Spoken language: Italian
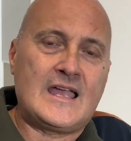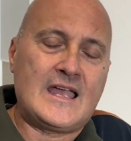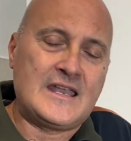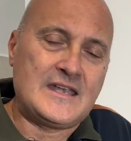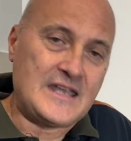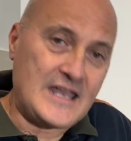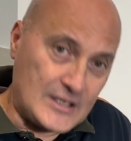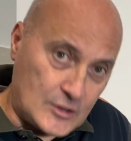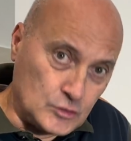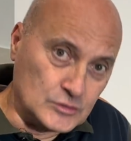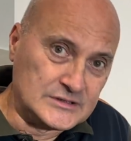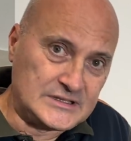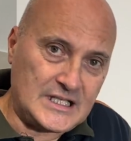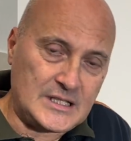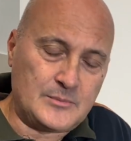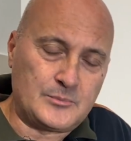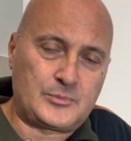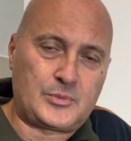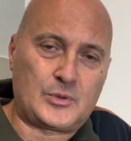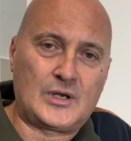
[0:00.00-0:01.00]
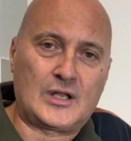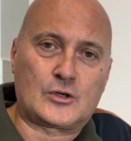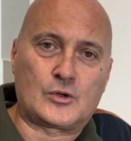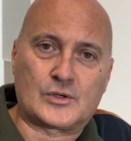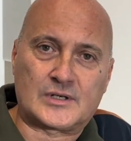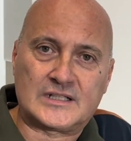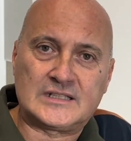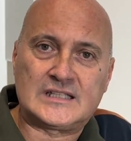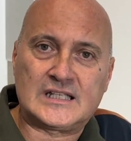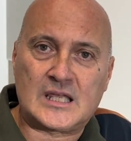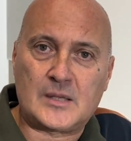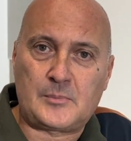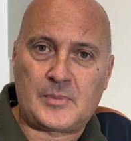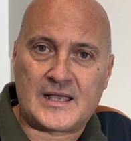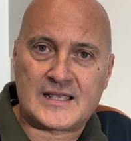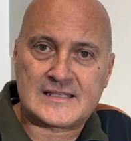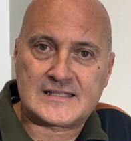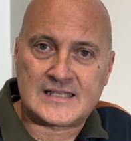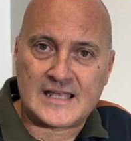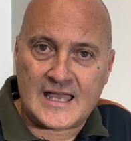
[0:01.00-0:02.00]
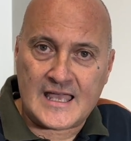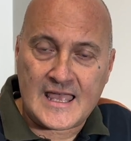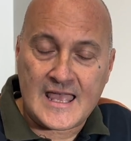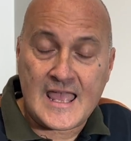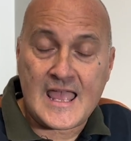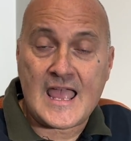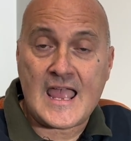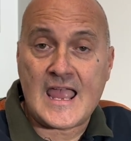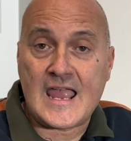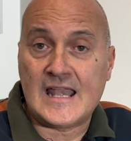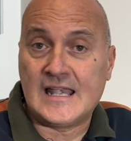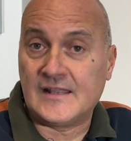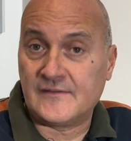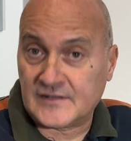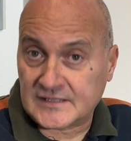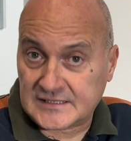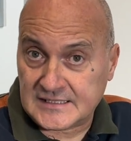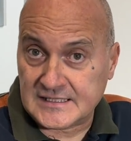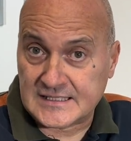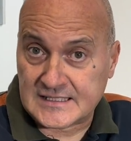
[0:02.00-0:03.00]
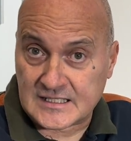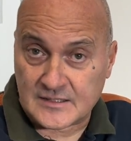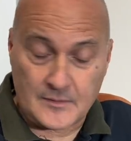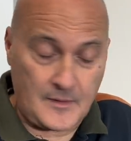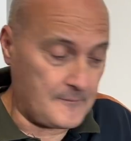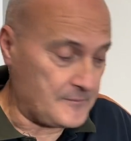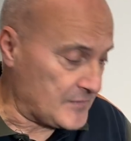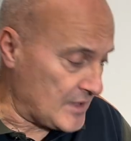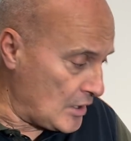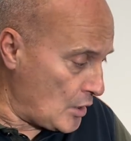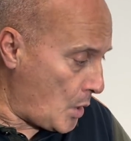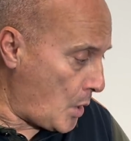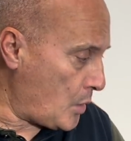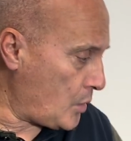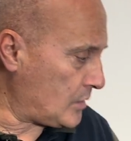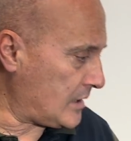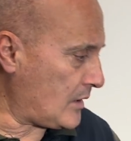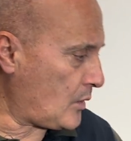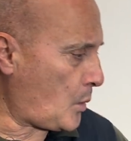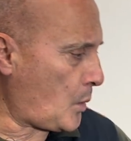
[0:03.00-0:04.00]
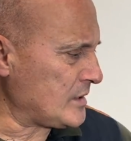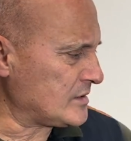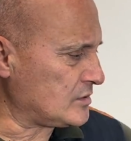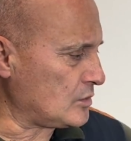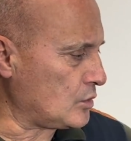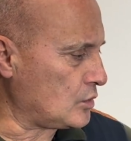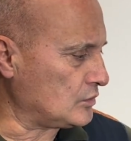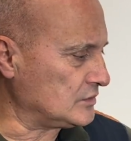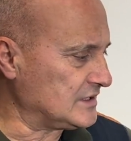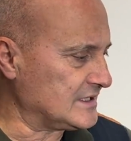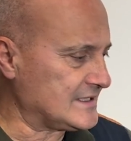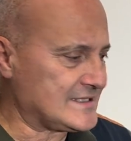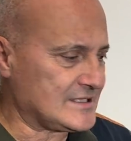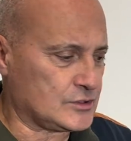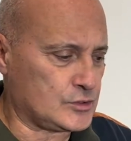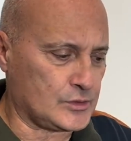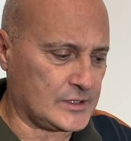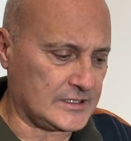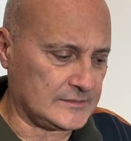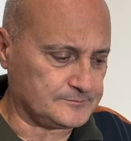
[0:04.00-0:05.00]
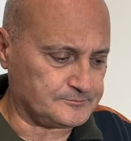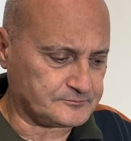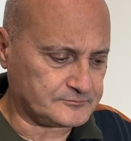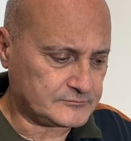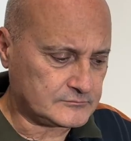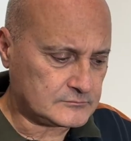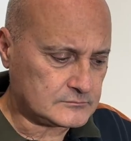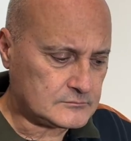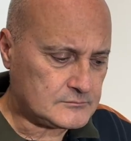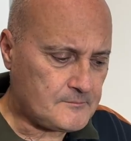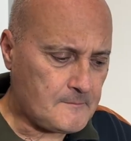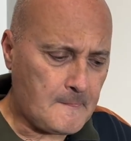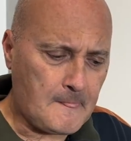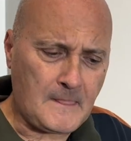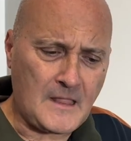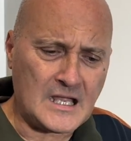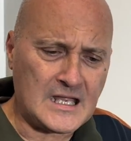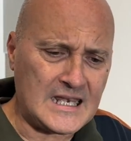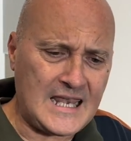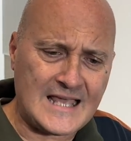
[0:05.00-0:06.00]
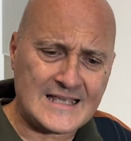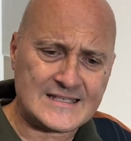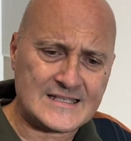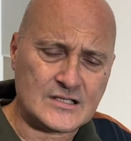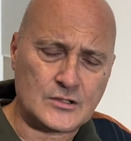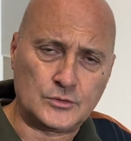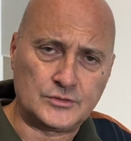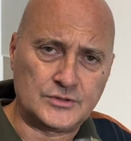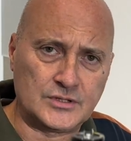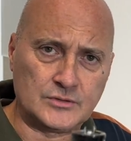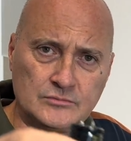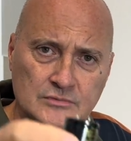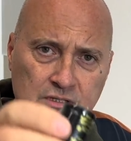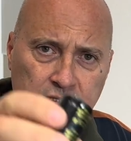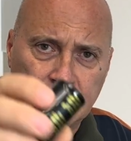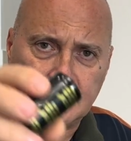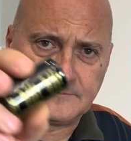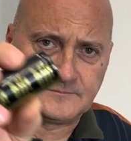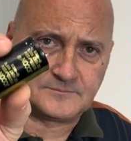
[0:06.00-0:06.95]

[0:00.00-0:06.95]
Nel contempo la corrente che passa è elevatissima. Ora questo è un condensatore classico di un,